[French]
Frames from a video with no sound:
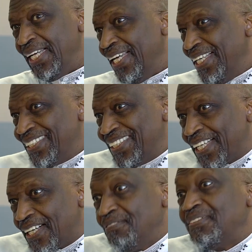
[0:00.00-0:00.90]
Et
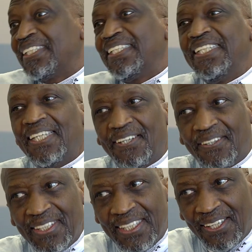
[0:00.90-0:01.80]
c'est comme si
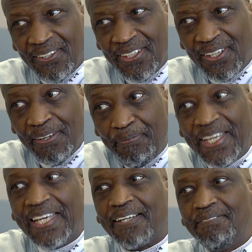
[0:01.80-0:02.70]
on est
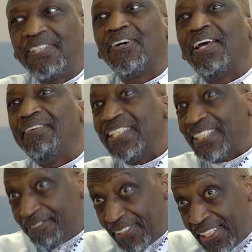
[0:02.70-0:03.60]
payé comme si on l'avait
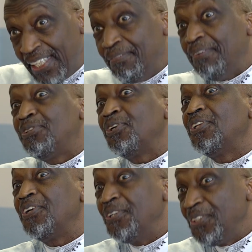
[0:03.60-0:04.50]
déjà fait, même si on
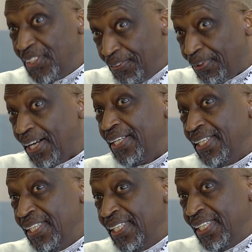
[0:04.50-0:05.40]
ne réussit pas.
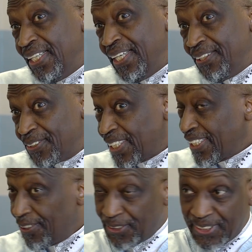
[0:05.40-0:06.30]
Et donc ça,
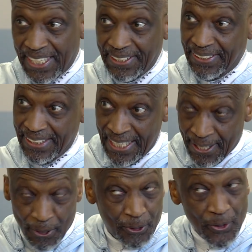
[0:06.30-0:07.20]
c'est notre Seigneur.
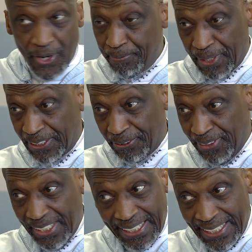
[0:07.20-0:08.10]
Le Coran en
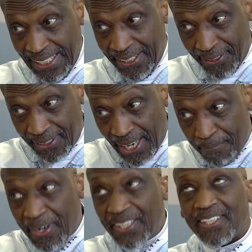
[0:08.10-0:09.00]
particulier, donc
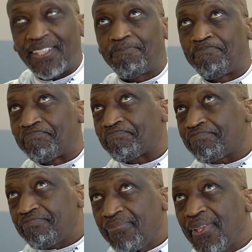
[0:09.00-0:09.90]
apprendre
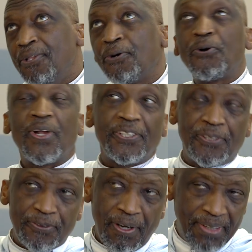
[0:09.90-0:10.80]
le Coran
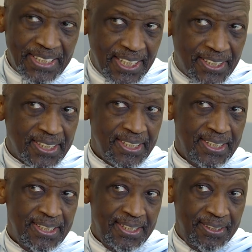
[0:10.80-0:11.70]
surtout à bas âge. Hein.
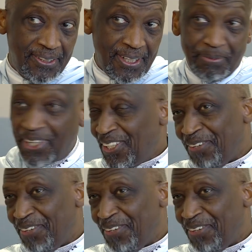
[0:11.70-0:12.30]
On a parlé